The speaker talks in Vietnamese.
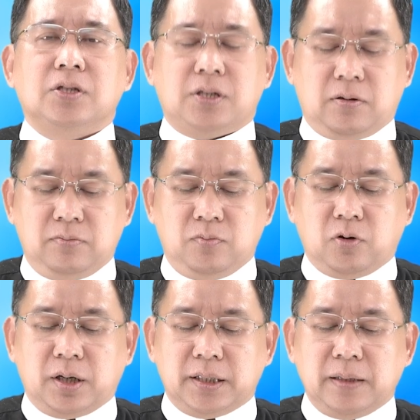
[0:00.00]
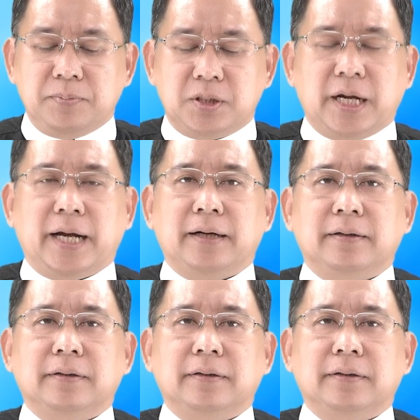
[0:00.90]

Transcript: trong một cái tâm trạng